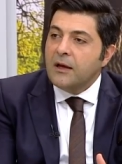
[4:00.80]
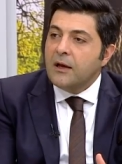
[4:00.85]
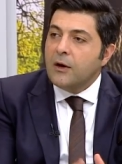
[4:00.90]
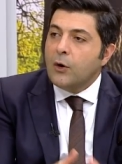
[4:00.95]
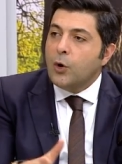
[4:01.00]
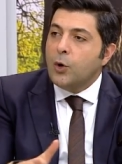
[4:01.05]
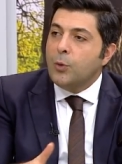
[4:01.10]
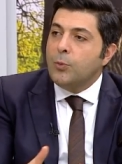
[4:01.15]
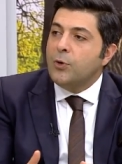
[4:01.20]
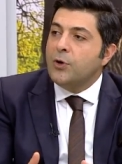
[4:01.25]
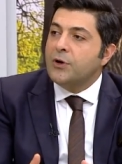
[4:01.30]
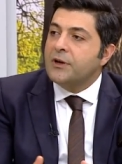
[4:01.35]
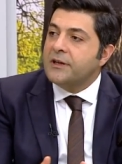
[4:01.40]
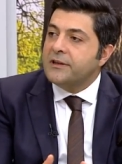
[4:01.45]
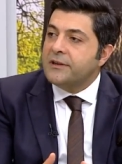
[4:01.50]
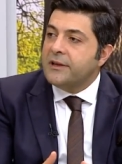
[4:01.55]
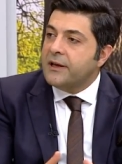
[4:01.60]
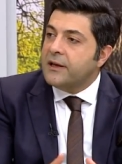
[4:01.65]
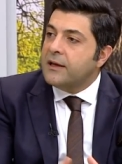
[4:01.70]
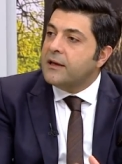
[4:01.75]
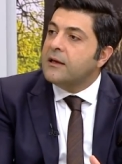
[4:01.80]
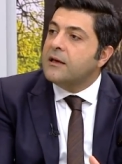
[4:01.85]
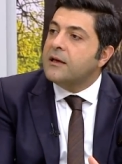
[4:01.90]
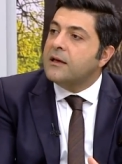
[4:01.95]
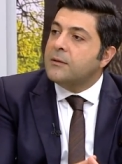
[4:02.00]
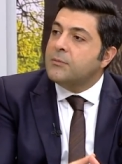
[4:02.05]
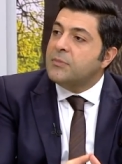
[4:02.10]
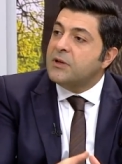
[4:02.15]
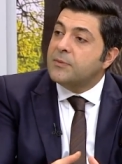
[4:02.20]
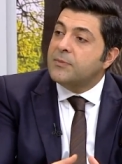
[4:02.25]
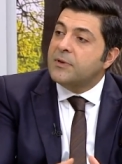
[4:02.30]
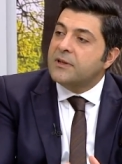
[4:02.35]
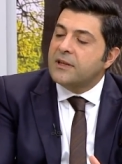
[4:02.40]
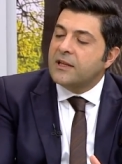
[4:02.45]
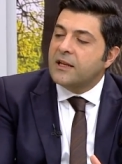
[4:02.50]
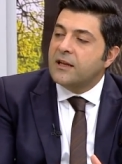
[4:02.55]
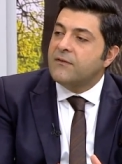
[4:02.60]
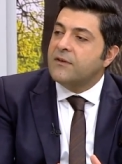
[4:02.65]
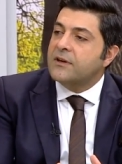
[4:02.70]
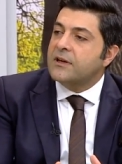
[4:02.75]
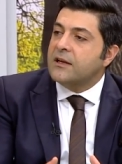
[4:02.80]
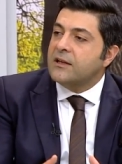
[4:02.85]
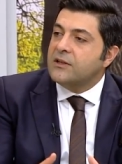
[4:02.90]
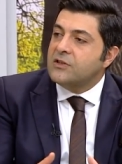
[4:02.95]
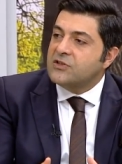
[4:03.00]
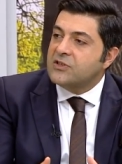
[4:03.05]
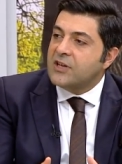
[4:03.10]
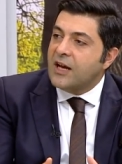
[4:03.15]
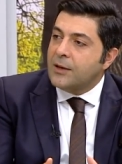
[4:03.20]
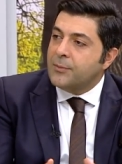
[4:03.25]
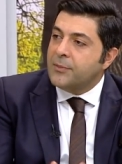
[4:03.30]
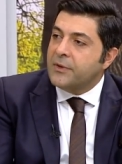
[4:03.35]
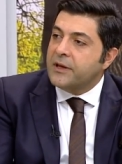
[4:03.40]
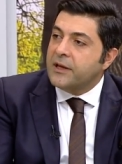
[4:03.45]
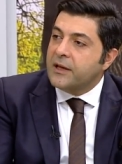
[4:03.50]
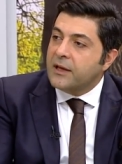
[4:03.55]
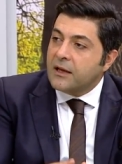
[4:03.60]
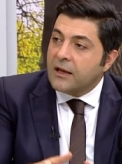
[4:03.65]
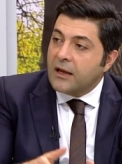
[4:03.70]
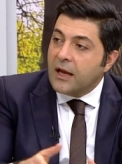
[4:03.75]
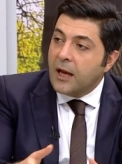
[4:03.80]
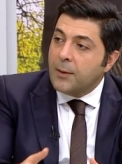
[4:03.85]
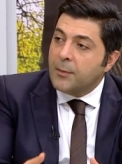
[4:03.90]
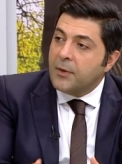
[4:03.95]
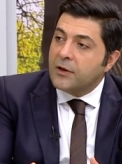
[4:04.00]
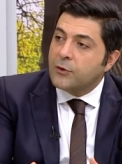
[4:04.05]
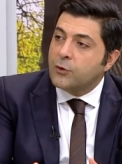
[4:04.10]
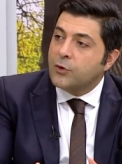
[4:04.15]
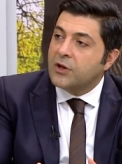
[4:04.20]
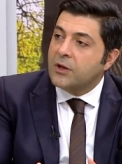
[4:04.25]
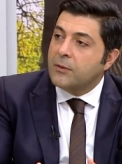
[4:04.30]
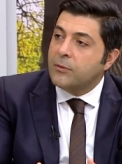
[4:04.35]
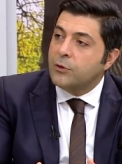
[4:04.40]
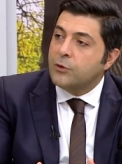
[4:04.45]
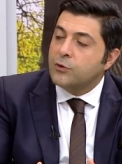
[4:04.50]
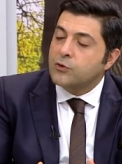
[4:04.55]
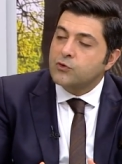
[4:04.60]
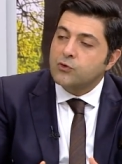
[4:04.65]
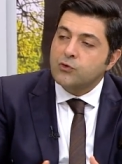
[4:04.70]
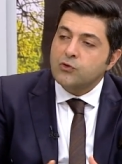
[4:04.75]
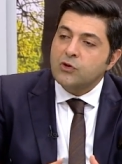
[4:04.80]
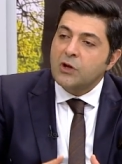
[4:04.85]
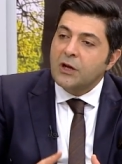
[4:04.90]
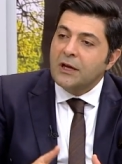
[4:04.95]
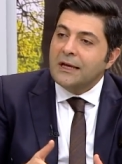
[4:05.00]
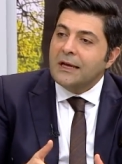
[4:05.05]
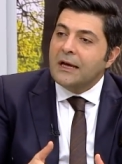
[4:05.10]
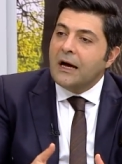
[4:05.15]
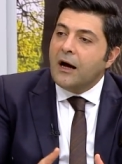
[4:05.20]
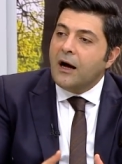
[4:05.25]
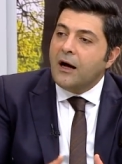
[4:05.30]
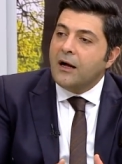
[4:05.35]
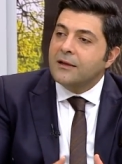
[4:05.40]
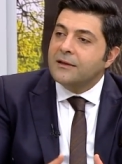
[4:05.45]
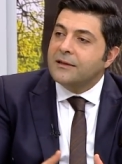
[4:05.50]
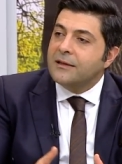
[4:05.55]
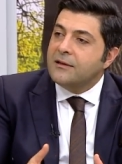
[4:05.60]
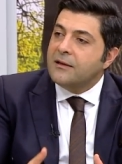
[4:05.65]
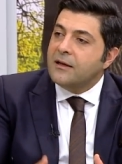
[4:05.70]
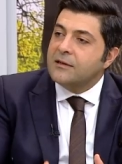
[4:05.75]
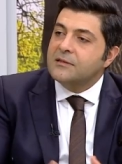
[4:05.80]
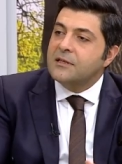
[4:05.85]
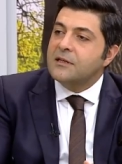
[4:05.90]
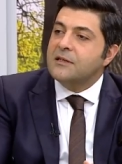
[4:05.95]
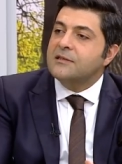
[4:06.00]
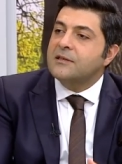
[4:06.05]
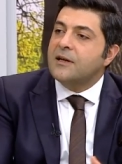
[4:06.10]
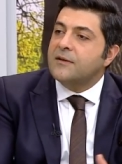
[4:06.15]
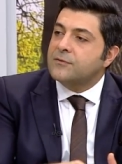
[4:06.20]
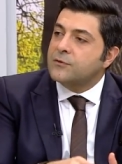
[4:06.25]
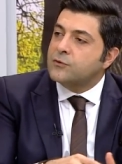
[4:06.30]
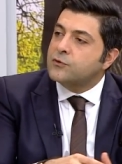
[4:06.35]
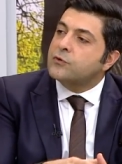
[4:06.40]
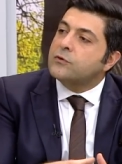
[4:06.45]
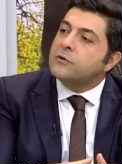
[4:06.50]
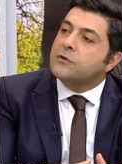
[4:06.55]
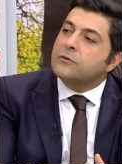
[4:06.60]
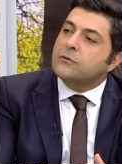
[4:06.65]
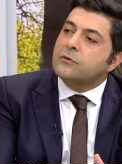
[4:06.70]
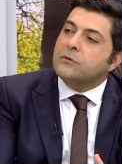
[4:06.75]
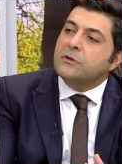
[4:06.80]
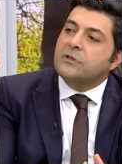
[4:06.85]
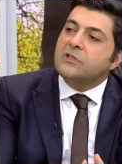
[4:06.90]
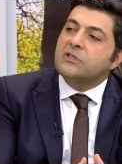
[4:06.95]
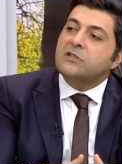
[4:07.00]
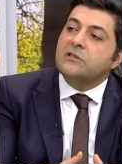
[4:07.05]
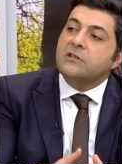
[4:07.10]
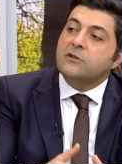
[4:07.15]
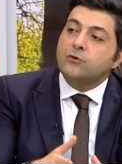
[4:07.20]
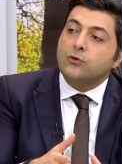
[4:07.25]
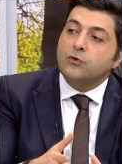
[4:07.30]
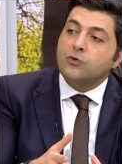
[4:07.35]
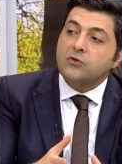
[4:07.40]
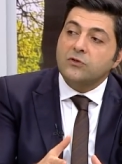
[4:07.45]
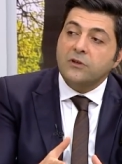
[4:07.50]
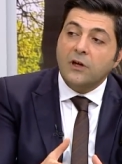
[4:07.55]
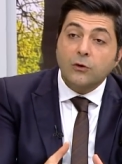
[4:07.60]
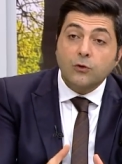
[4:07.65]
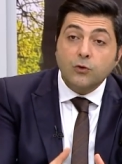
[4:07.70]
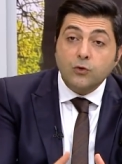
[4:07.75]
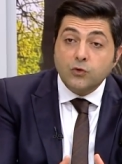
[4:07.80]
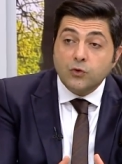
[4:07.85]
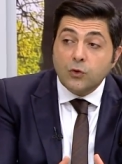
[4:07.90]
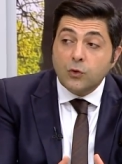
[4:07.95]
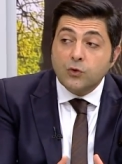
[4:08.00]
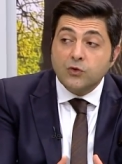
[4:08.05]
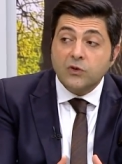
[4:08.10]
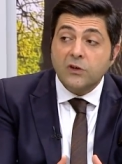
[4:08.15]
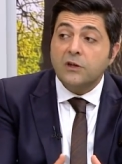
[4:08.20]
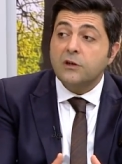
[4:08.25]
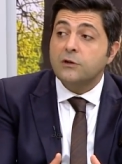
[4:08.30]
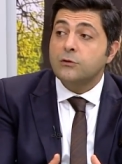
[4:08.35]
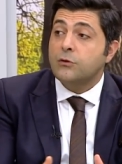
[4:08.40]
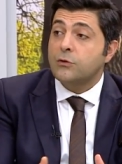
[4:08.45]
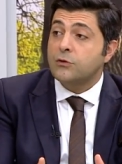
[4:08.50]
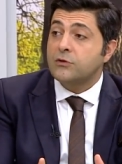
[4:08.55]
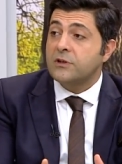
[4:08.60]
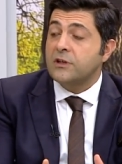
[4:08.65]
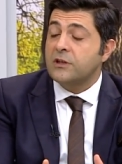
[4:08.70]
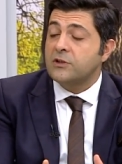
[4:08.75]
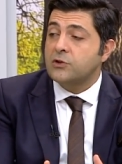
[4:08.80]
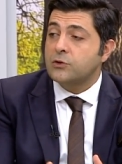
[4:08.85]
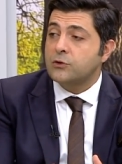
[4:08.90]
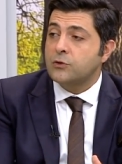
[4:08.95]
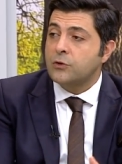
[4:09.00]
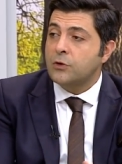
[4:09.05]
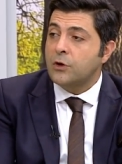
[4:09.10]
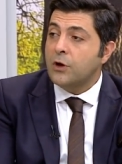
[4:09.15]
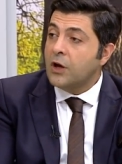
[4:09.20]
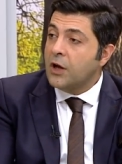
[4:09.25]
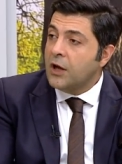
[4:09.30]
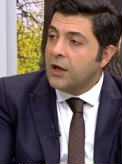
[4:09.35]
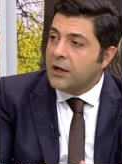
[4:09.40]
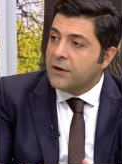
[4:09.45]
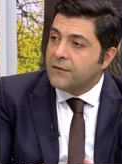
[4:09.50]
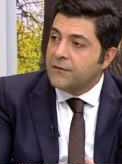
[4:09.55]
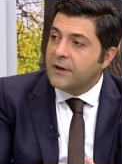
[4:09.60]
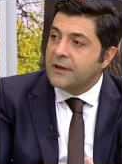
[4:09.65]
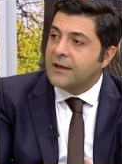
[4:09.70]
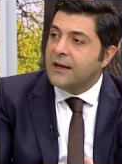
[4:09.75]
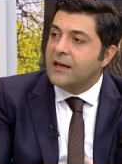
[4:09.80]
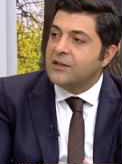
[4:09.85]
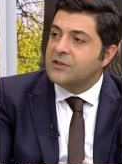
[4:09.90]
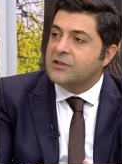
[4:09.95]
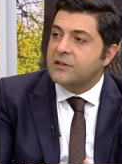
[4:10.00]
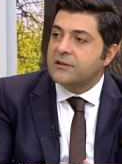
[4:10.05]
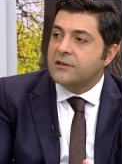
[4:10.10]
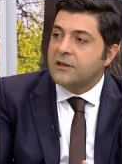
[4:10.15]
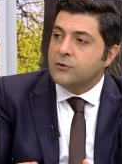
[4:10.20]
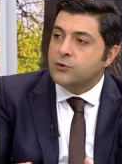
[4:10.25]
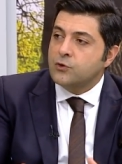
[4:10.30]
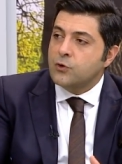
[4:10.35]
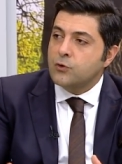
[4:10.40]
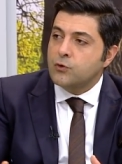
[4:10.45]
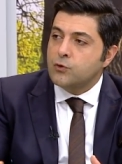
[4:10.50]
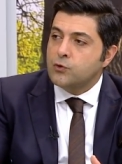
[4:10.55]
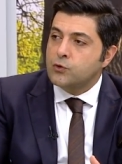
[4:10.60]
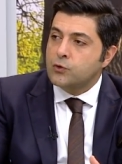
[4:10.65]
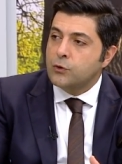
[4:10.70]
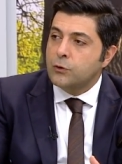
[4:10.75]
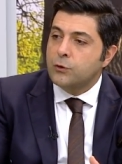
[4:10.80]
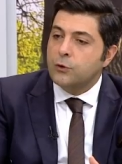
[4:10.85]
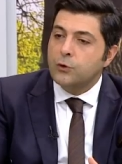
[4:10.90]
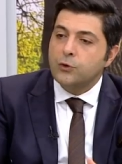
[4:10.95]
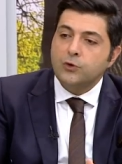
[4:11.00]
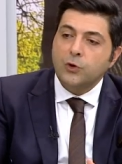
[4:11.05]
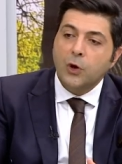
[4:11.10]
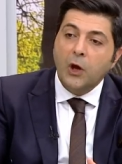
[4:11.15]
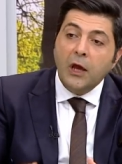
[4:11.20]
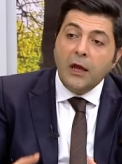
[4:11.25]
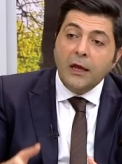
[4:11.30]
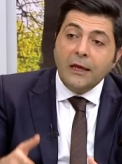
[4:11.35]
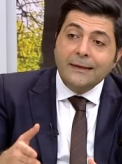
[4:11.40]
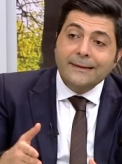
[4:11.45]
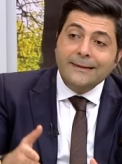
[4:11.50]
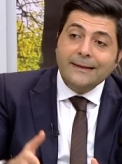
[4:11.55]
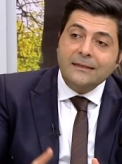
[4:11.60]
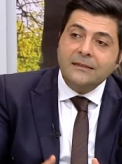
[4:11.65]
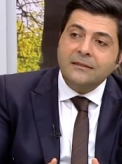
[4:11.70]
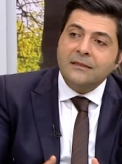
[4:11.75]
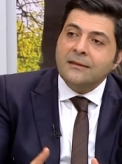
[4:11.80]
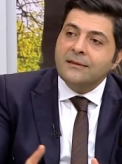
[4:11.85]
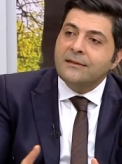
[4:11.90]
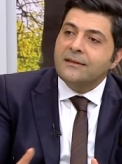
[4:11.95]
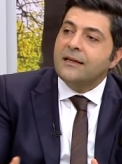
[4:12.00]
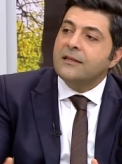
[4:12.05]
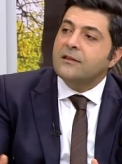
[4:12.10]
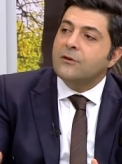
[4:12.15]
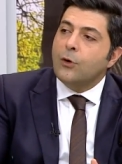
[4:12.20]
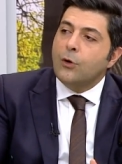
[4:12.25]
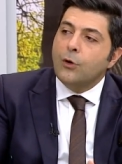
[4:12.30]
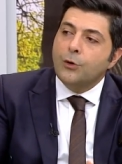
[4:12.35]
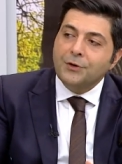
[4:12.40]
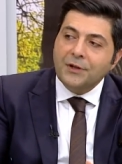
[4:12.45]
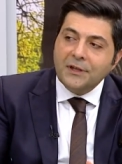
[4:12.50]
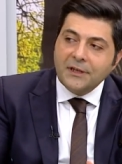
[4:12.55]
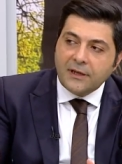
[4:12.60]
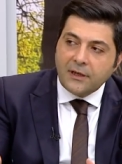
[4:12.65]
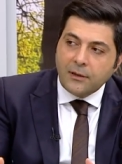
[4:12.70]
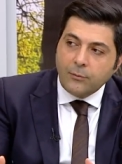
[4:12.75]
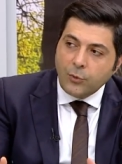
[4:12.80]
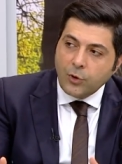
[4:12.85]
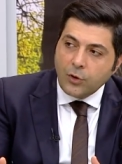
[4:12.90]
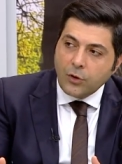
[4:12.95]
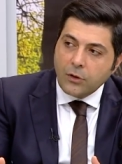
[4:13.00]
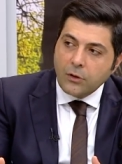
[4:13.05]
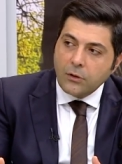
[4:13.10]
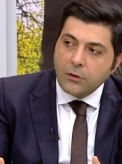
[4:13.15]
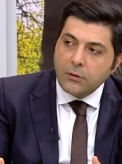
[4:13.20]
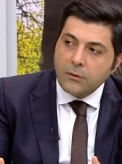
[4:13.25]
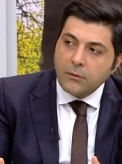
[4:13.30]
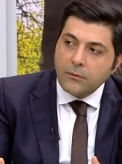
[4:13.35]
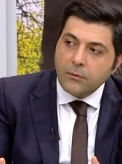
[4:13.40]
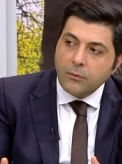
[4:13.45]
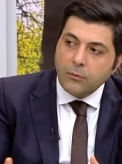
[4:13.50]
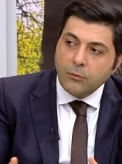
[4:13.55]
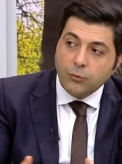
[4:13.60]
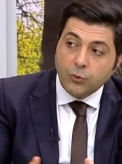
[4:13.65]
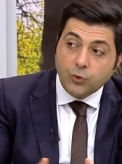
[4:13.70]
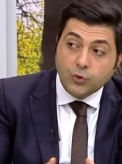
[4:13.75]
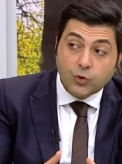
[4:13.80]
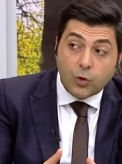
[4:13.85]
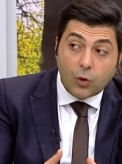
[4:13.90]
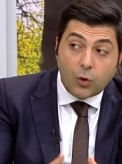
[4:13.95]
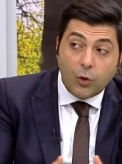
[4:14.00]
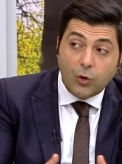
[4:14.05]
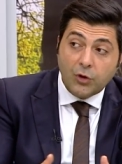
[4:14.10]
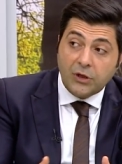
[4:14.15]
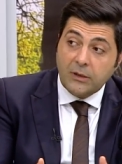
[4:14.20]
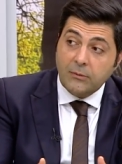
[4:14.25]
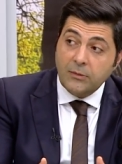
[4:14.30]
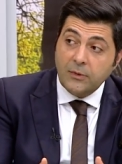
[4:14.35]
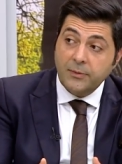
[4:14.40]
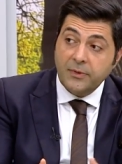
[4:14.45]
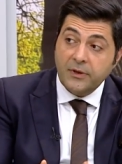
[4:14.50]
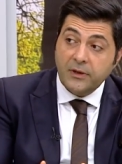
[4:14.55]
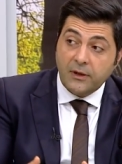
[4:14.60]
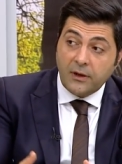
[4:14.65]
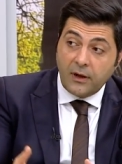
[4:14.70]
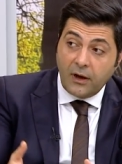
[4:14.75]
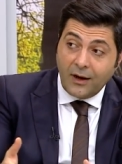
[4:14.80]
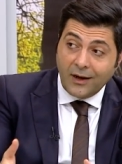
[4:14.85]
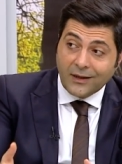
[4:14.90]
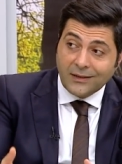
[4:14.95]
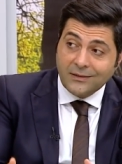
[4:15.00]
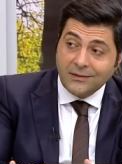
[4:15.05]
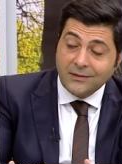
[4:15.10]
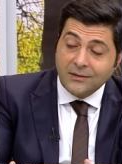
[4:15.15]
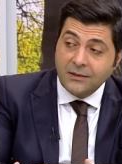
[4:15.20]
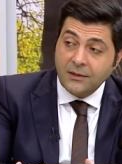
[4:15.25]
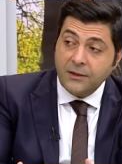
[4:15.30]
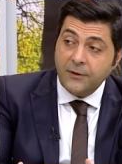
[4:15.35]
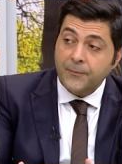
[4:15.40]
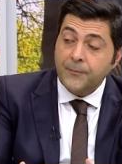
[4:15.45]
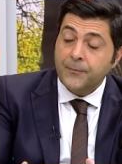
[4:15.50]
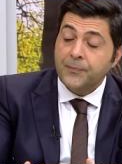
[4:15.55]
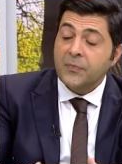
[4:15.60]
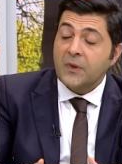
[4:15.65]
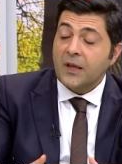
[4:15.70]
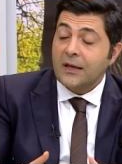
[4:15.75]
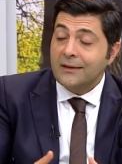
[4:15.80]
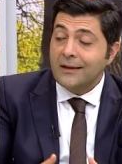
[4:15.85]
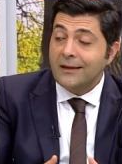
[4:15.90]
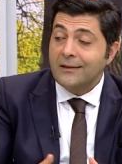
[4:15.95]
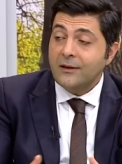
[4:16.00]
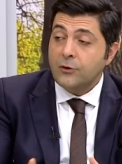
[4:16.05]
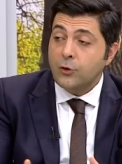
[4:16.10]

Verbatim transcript: o bölgede e, bir bedene varan incelmeyi hemen görebiliyorsunuz. 6 ila 8 hafta içinde sonuçlar %100'e yakın ortaya çıkıyor ve gerçekten çok yüz güldürücü. Yanında diyet önerilmiyor. Bu çok önemli bir artısı. Neden